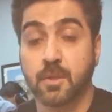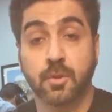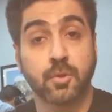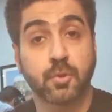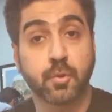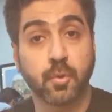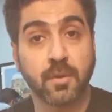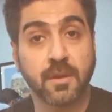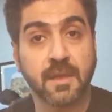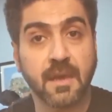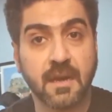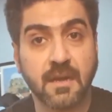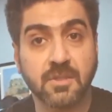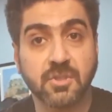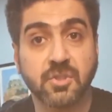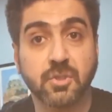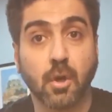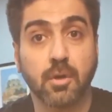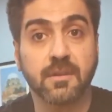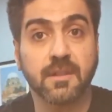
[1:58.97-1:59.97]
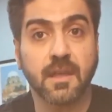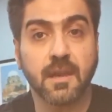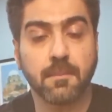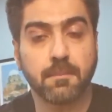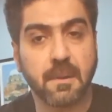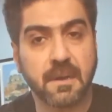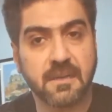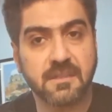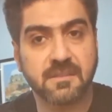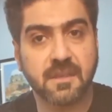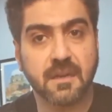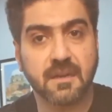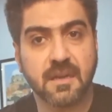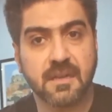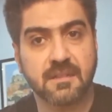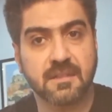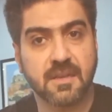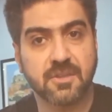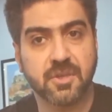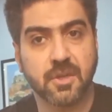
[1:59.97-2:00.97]
दुनिया सऊदी अरब पाकिस्तान
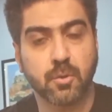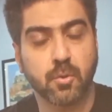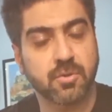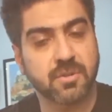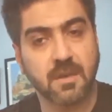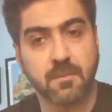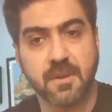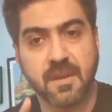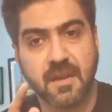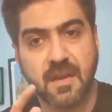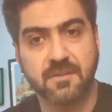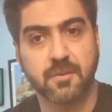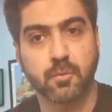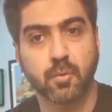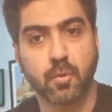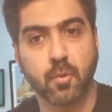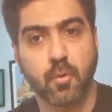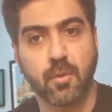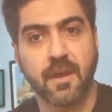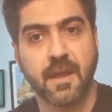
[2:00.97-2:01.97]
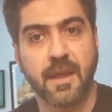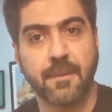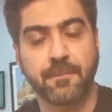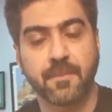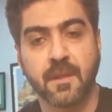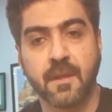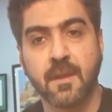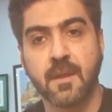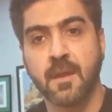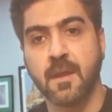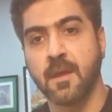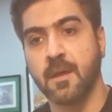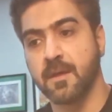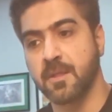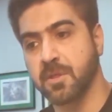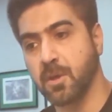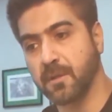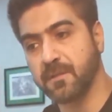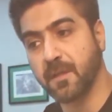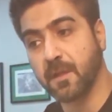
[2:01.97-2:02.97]
का इतना अच्छा दोस्त अमेरिका से दूर हो गया
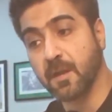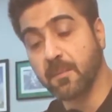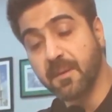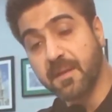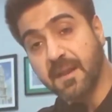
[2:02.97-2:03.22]
सऊदी अरब